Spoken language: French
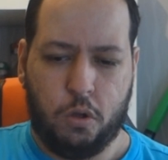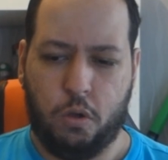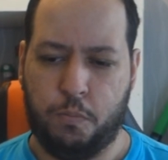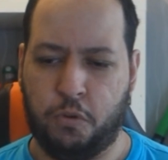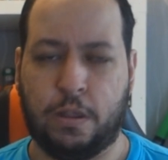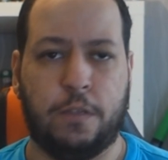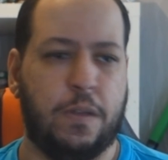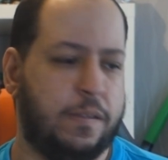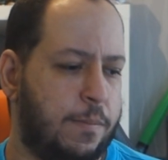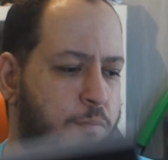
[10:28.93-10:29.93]
euh, pour que ça
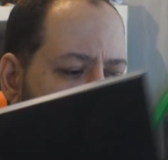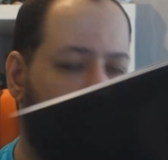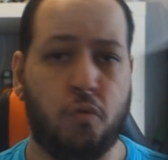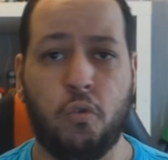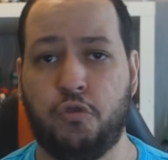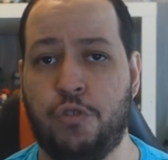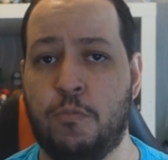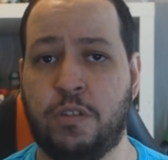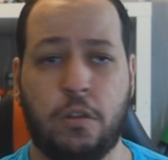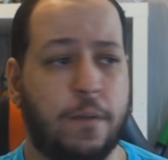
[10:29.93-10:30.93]
se fasse un bon petit concours. Je
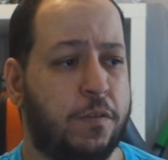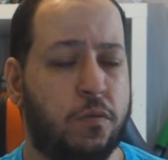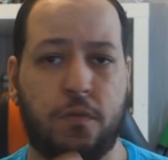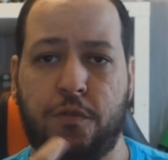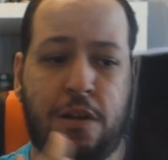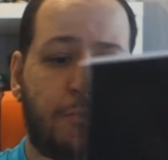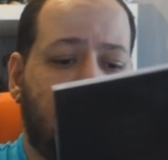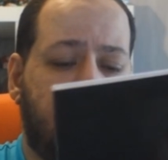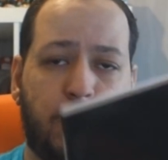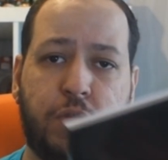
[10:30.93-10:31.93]
vais montré de la version, je l'ai
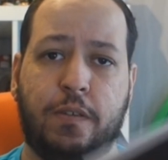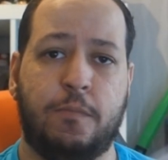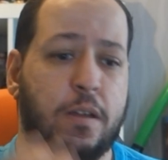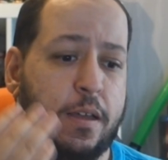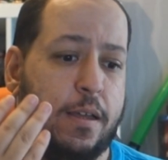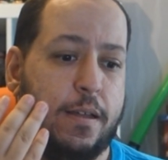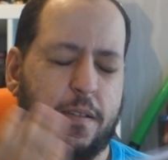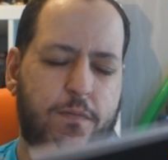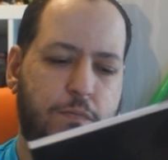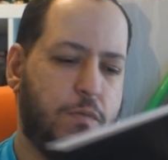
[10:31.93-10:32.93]
montré, pardon, excusez-moi,
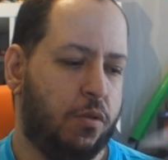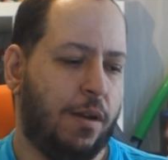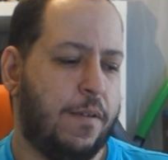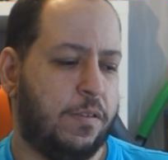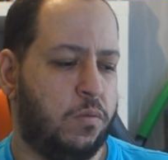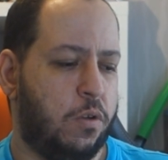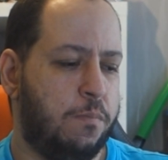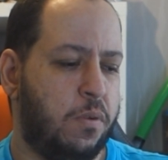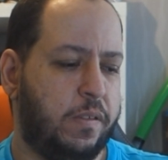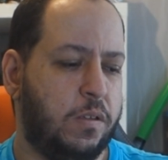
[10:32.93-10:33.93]
de la version
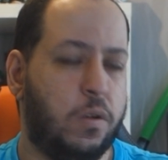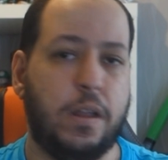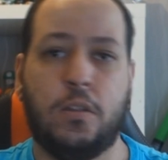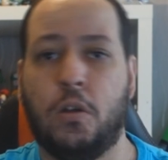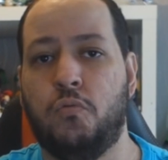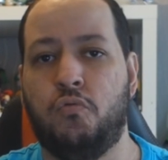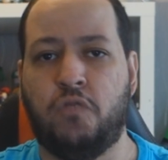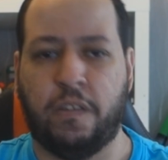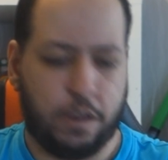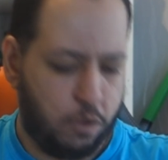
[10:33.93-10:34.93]
unboxing collector, du
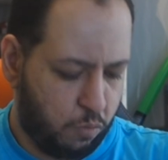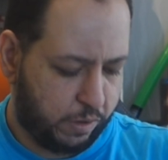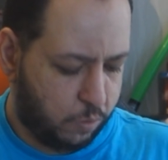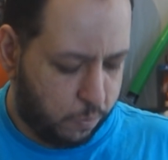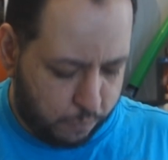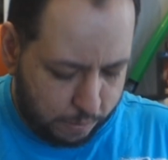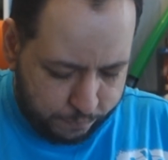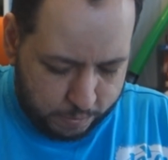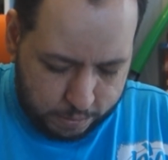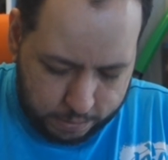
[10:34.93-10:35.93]
coup ça sert à rien de le montrer deux
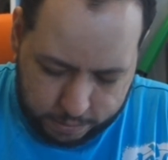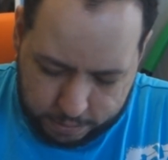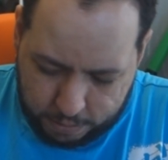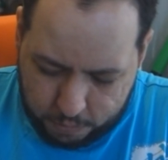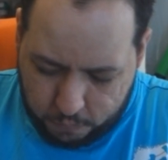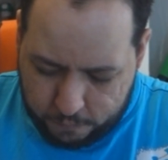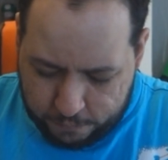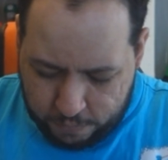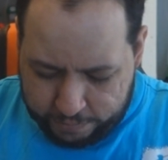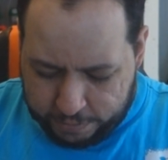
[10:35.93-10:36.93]
fois. Et on
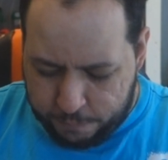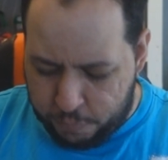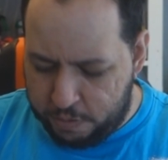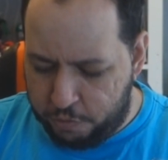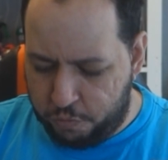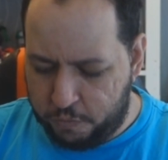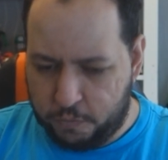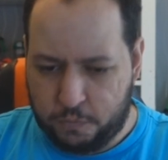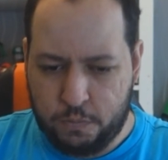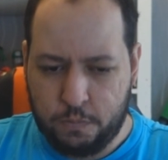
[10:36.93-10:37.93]
va voir s'il y a des petites choses
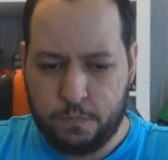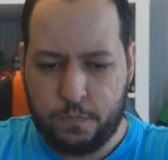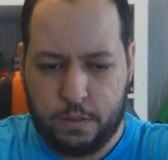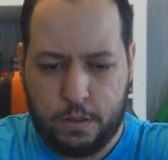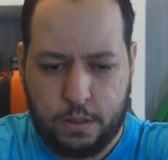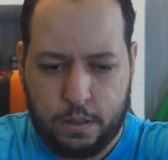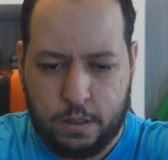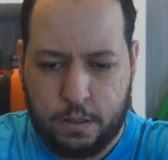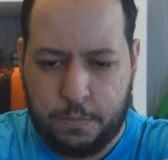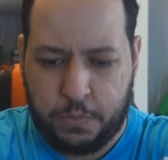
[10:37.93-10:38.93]
en dessous.
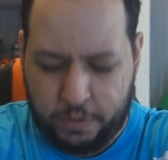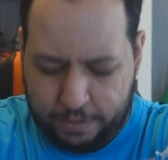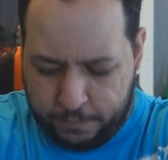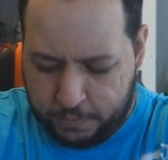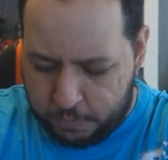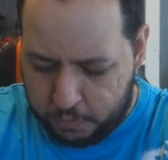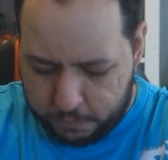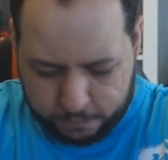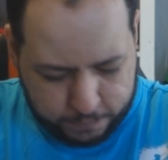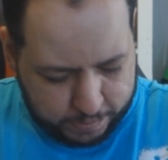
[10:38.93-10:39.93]
Parce que ça me
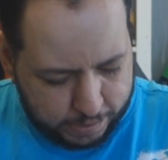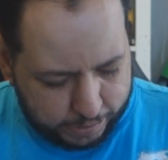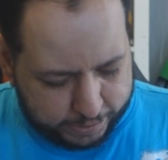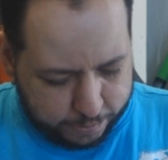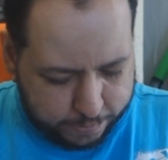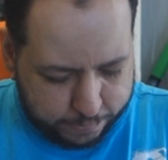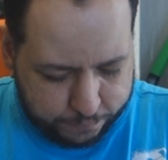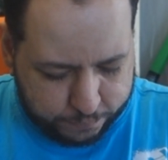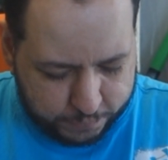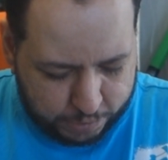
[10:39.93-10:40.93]
semble bizarre qu'il
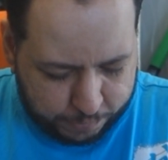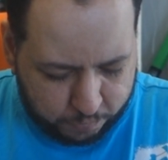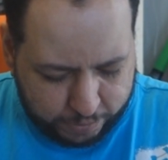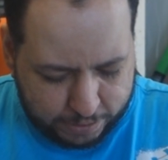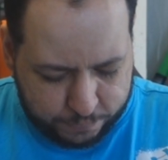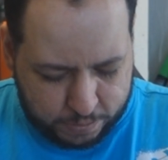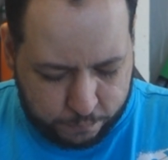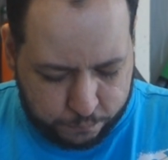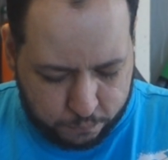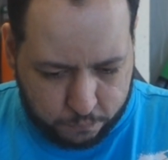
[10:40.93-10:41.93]
J'ai l'impression qu'il y a un
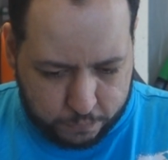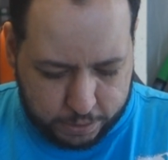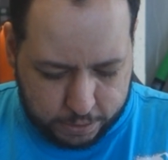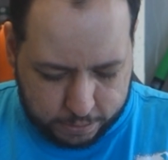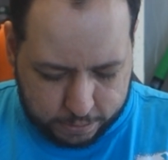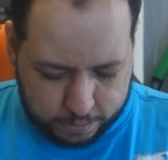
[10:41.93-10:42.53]
petit fond, vous voyez.